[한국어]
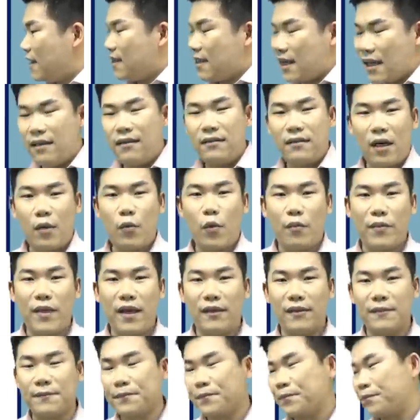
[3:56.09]
예를
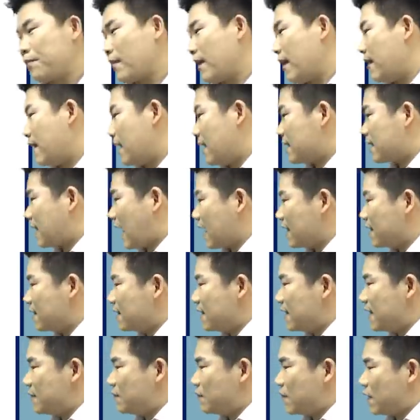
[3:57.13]
들어보면
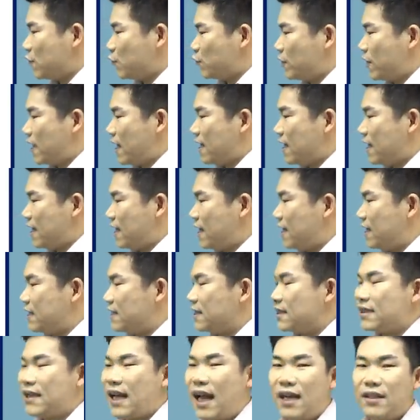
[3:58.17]
단기 임대주택이
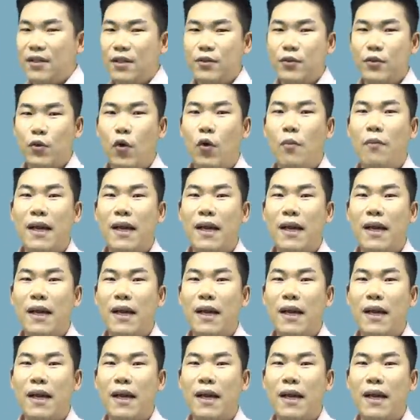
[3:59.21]
4년으로